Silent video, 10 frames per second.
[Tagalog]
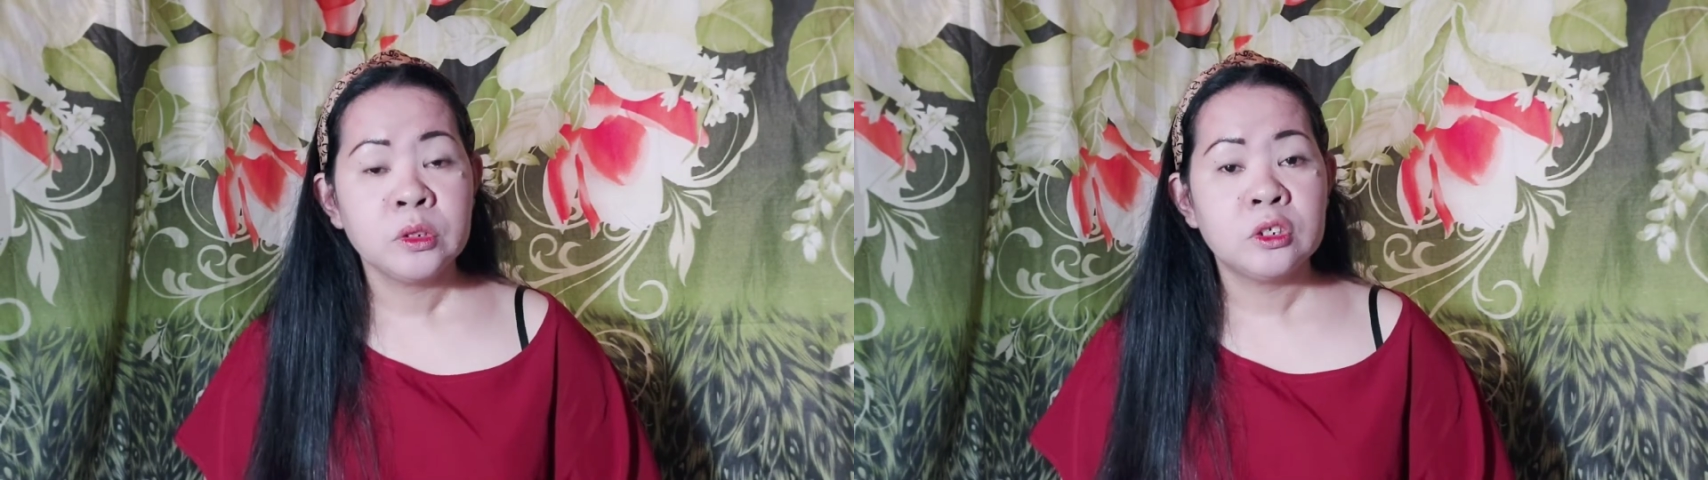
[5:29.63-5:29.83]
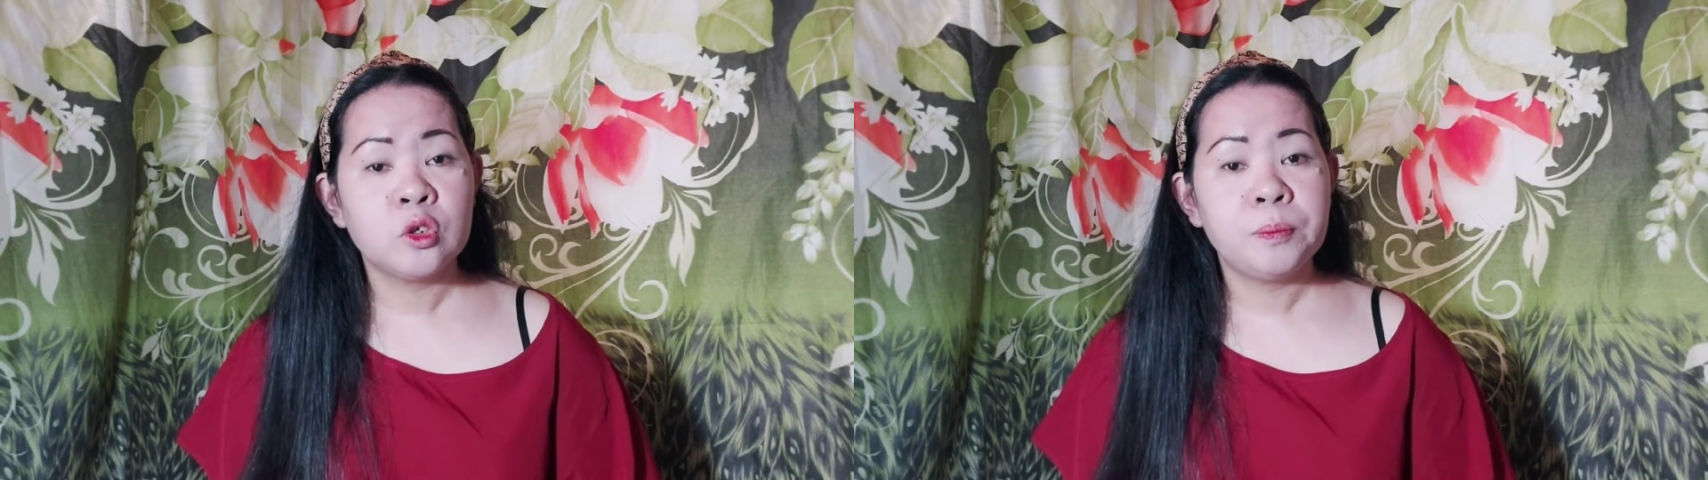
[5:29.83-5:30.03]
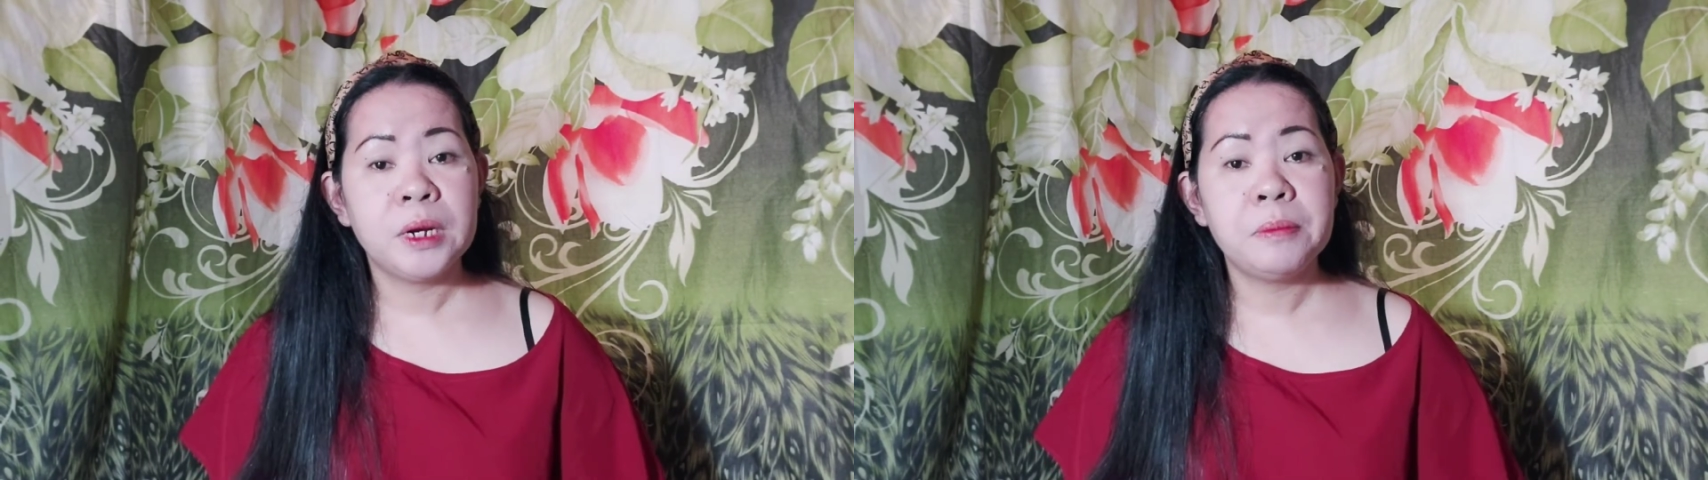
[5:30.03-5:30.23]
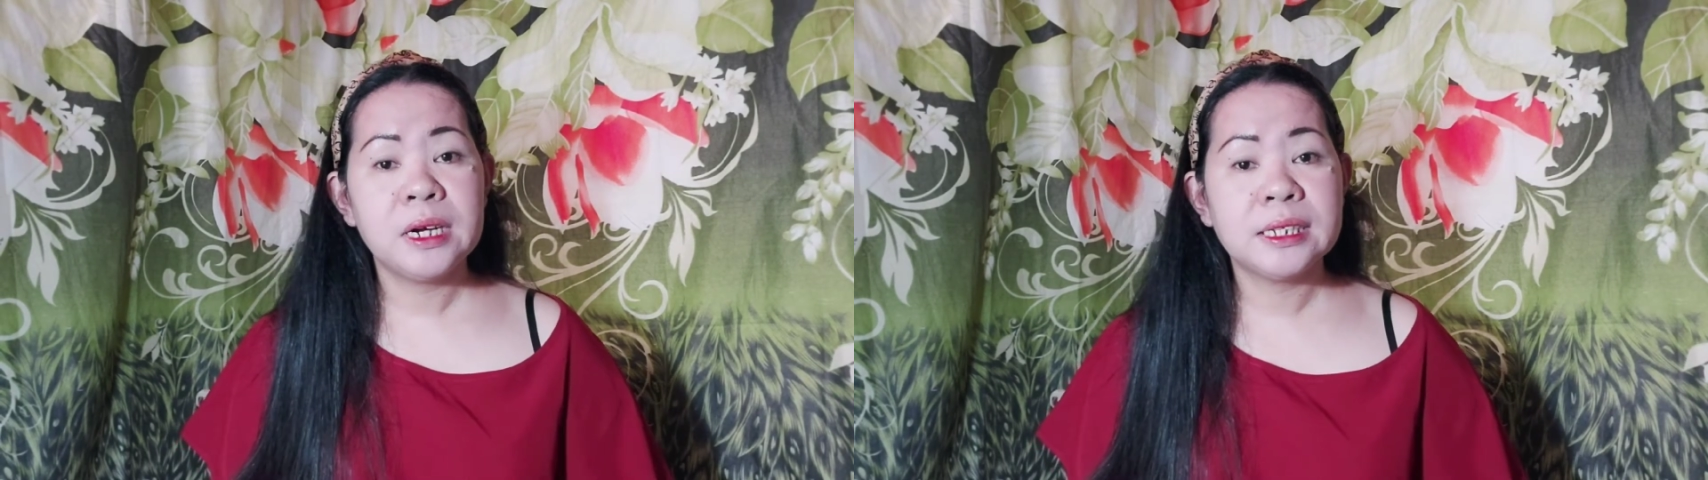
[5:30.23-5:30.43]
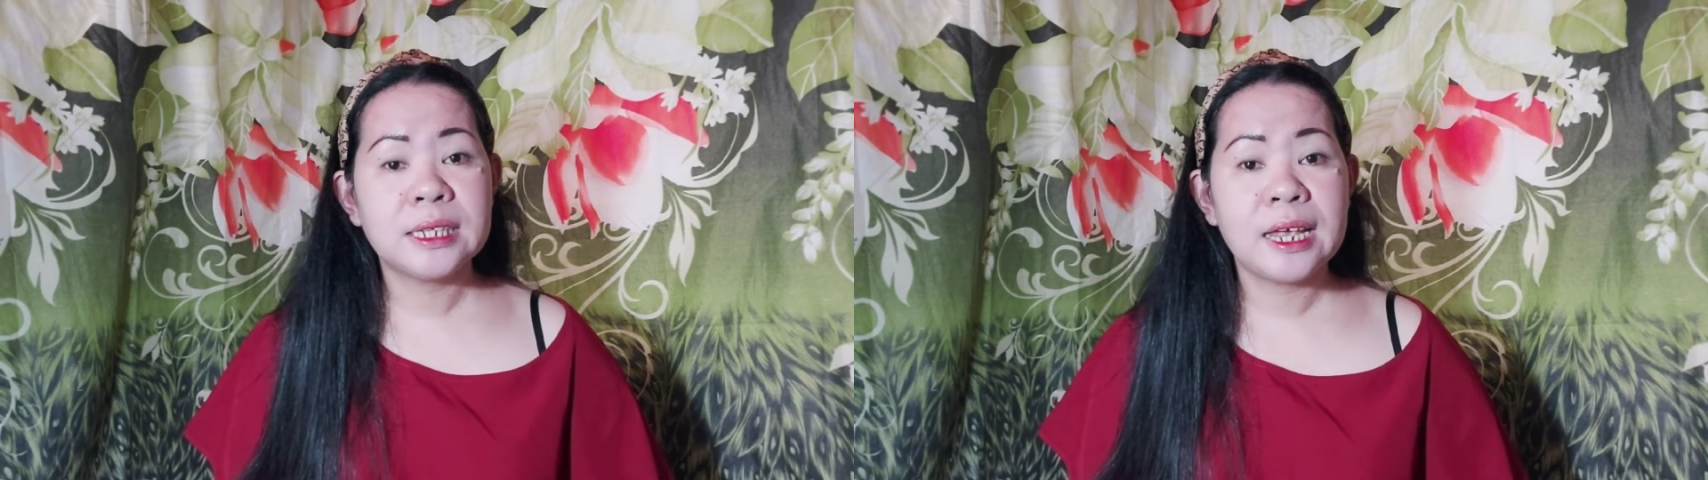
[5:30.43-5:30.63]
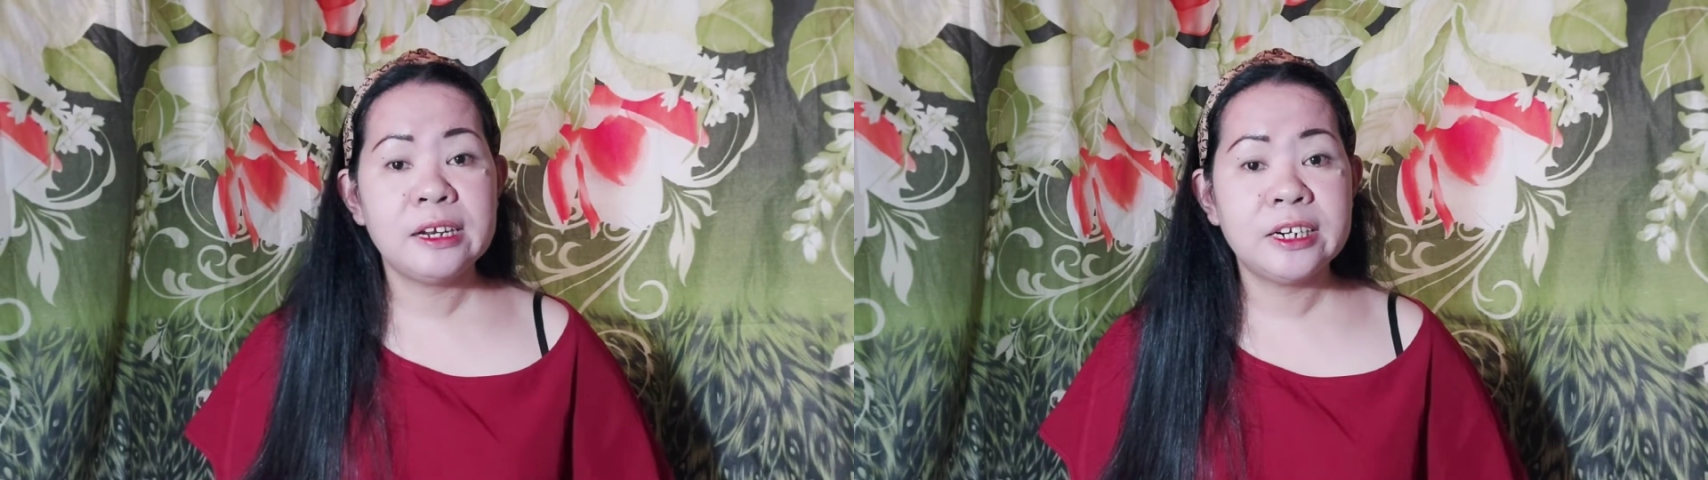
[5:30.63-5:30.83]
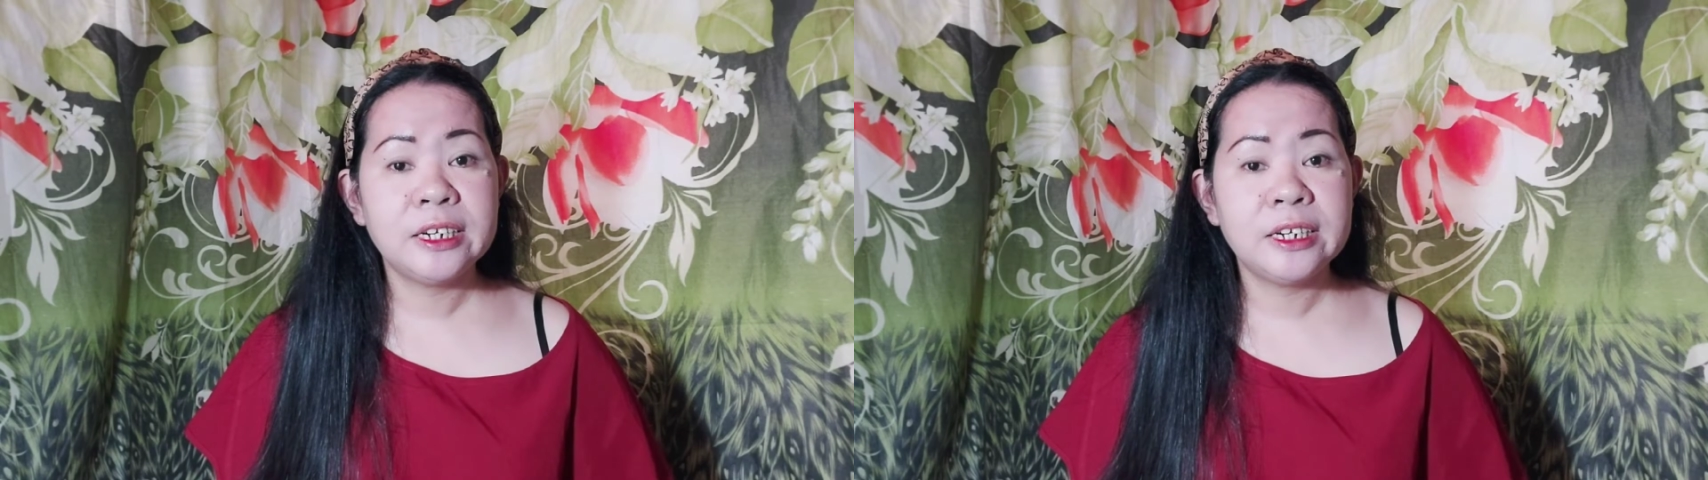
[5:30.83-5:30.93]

So pag mga seller